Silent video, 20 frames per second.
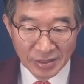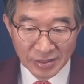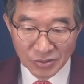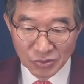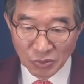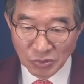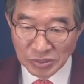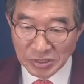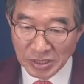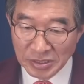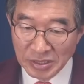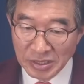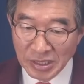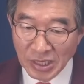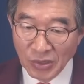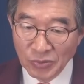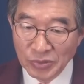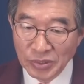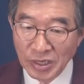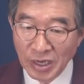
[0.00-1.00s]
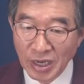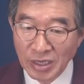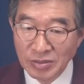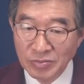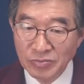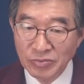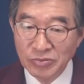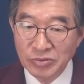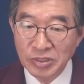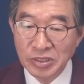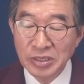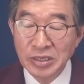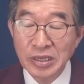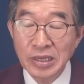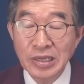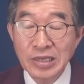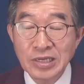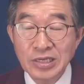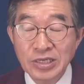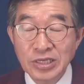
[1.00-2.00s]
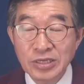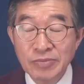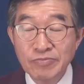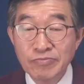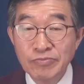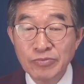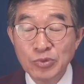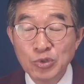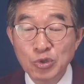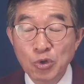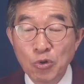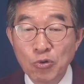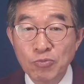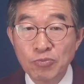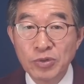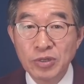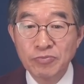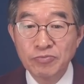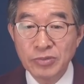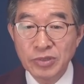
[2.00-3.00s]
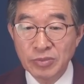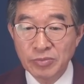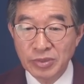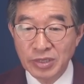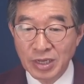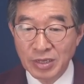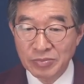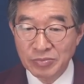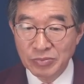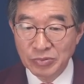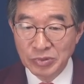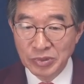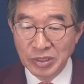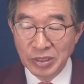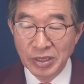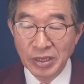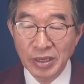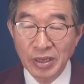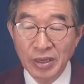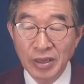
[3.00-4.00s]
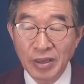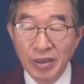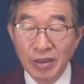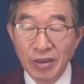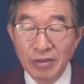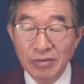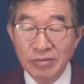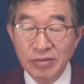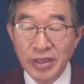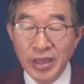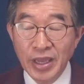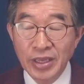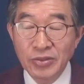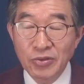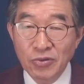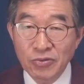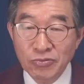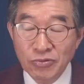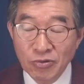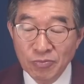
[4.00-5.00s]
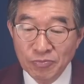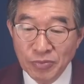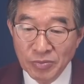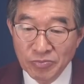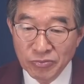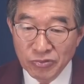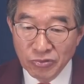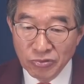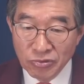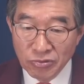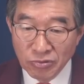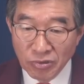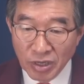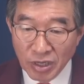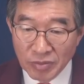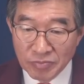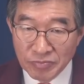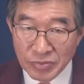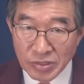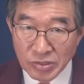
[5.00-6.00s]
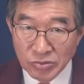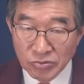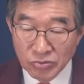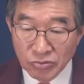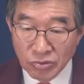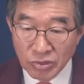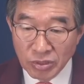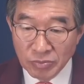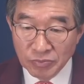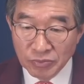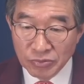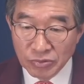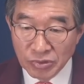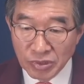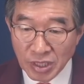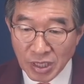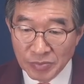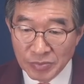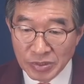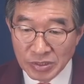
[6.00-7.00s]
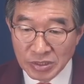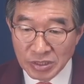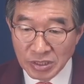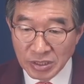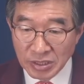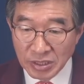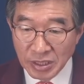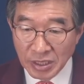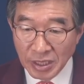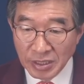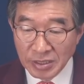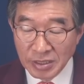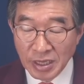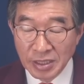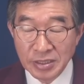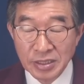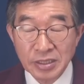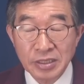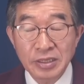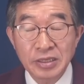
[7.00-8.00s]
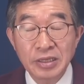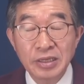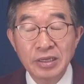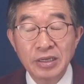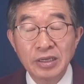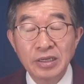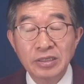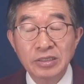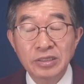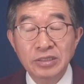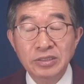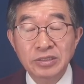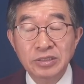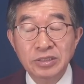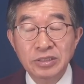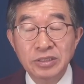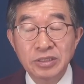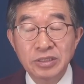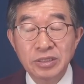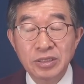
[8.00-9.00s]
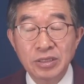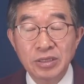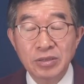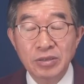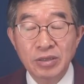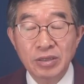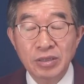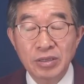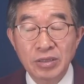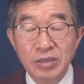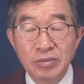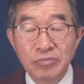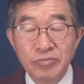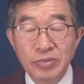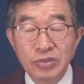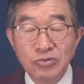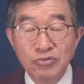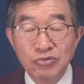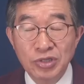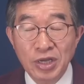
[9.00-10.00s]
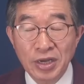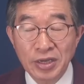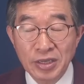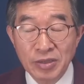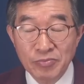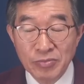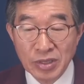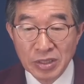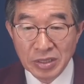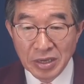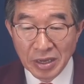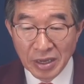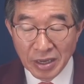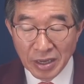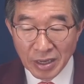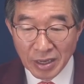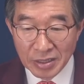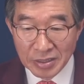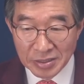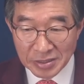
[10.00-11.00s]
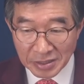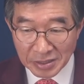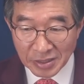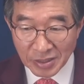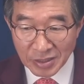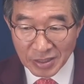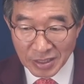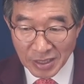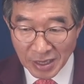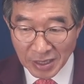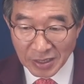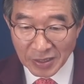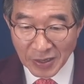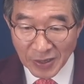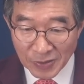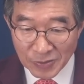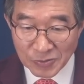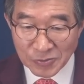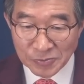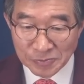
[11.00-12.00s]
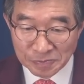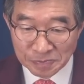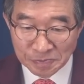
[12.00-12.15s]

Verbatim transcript: 독자들 가운데 한 분이 김종범 님이란 분이 대놓고 법률과 민주주의를 부정하며 지키겠다니 역시 민주당입니다. 이렇게 이야기를 하고